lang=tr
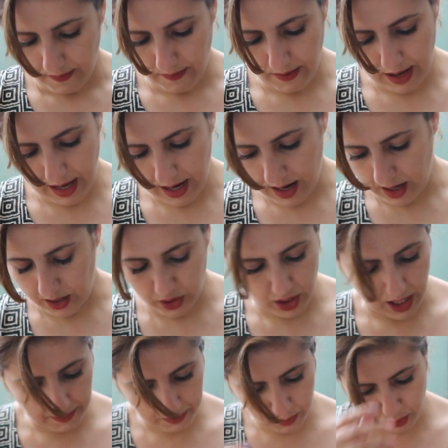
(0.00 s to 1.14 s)
ve
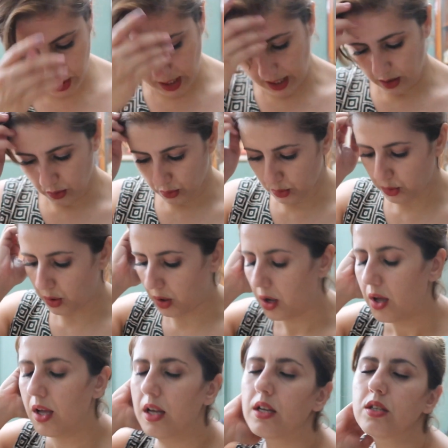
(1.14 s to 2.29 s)
acayip güzel oluyor.
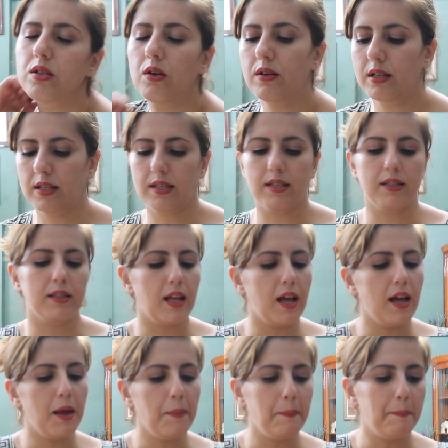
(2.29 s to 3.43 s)
Sonrasında
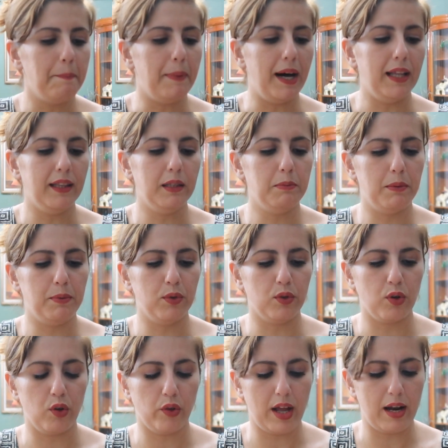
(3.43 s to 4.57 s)
ballı
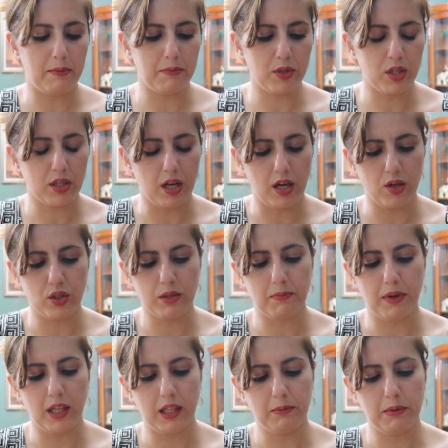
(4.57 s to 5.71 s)
babun göndermiş. Daha önce
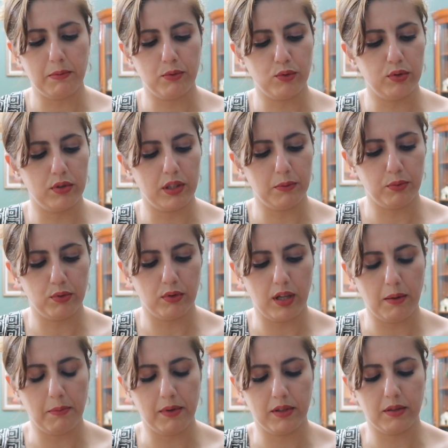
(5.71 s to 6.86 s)
ballı babun kullanıp
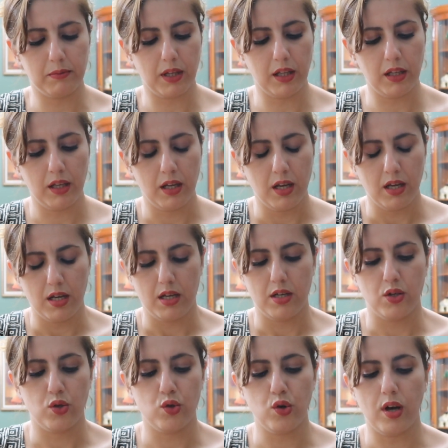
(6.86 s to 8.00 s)
kullanmadığımdan
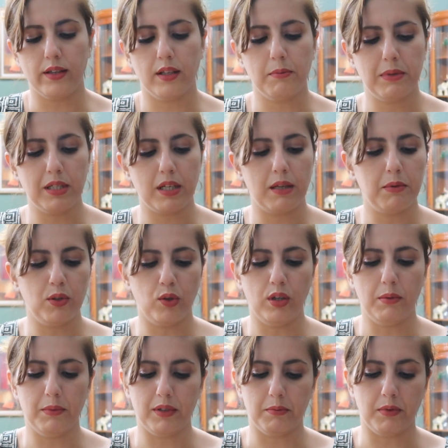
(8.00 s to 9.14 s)
şu anda bir emin
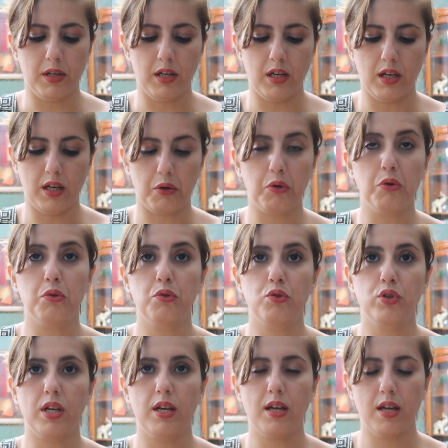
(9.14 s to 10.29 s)
olamadım.
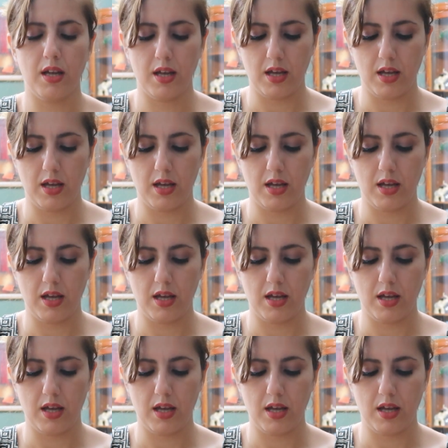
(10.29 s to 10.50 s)
Görünce